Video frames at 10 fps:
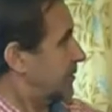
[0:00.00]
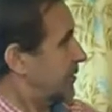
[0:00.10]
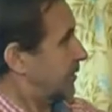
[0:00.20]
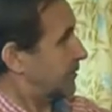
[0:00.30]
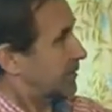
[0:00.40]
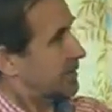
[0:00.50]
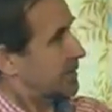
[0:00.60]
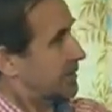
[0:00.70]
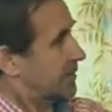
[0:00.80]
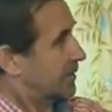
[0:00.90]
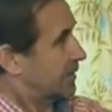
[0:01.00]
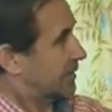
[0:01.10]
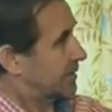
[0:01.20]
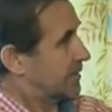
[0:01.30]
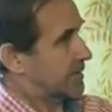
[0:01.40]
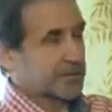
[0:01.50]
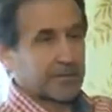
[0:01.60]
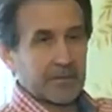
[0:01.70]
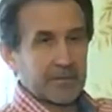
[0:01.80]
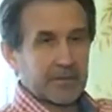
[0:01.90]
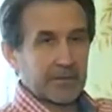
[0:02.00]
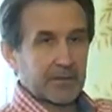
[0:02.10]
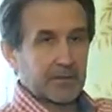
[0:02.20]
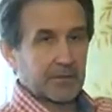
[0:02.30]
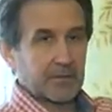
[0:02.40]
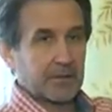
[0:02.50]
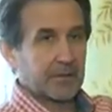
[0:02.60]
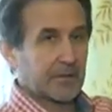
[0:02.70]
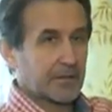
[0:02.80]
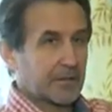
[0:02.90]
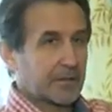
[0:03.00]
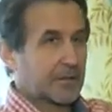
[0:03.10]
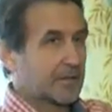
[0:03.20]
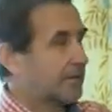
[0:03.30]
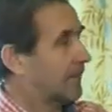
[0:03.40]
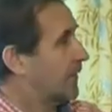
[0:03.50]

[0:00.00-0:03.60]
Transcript: у меня он с, Называевской родители.